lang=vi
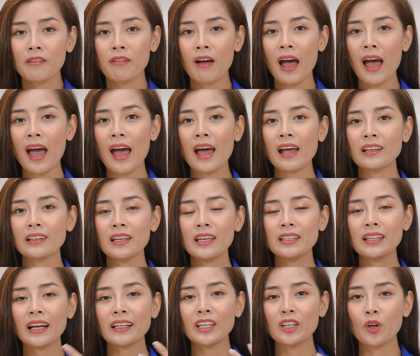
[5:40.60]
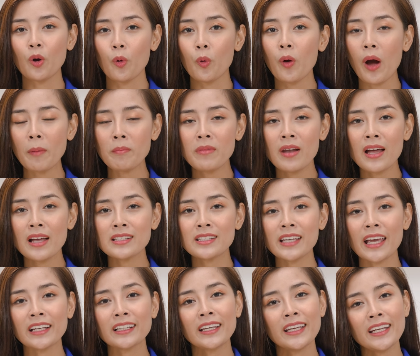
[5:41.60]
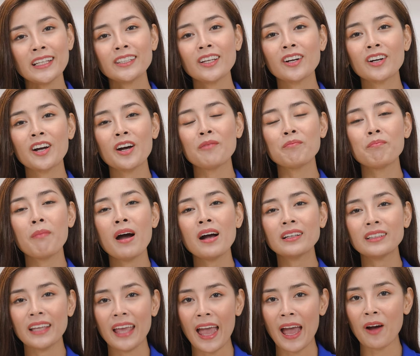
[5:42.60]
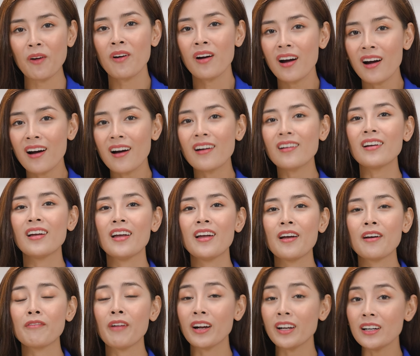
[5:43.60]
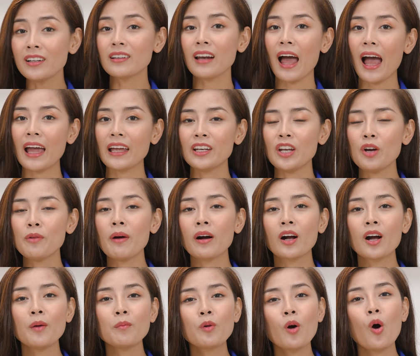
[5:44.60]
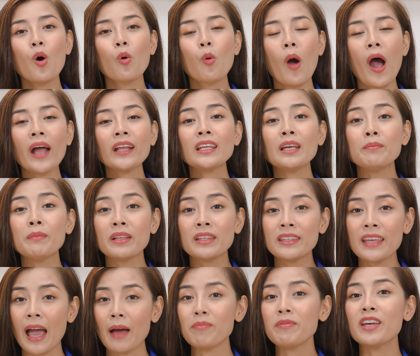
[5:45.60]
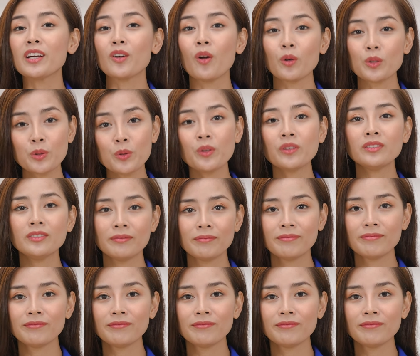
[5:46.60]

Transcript: Và khi tăng nhiệt độ ủ ấm lên sẽ khiến cho cơm bớt nhão hơn Và ngược lại nếu mà cơm khô quá thì mình giảm nhiệt độ xuống